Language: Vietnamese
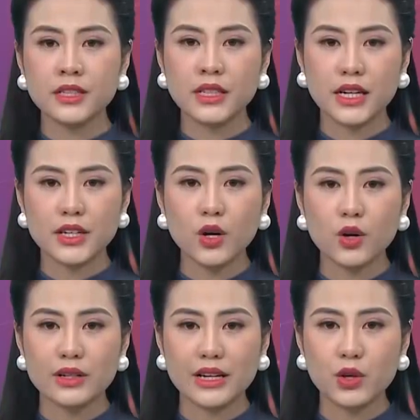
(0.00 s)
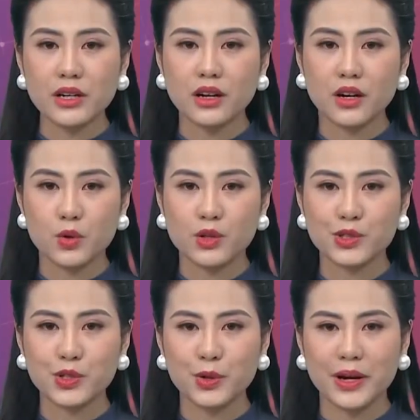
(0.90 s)
Ấn Độ đã thoát khỏi cuộc
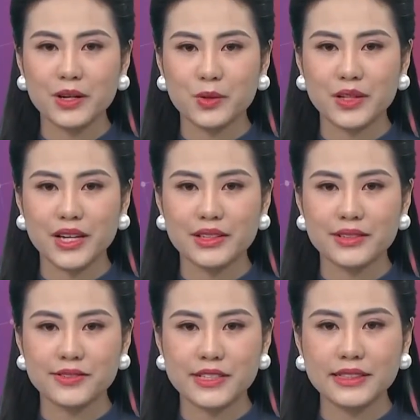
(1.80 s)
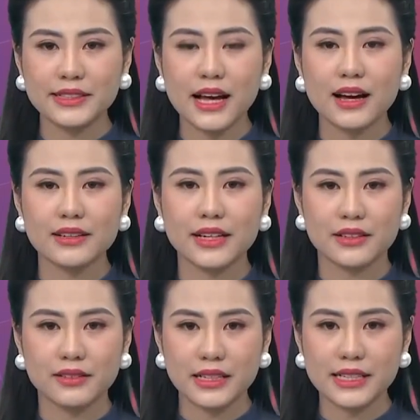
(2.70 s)
suy thoái đầu tiên diễn ra kể
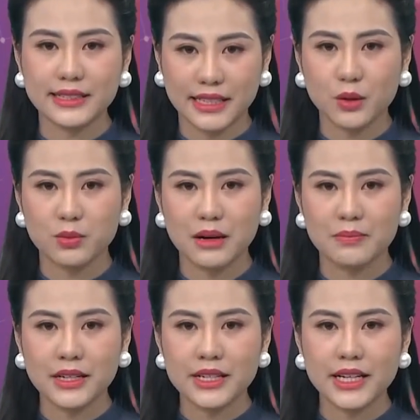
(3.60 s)
từ khi giành độc lập,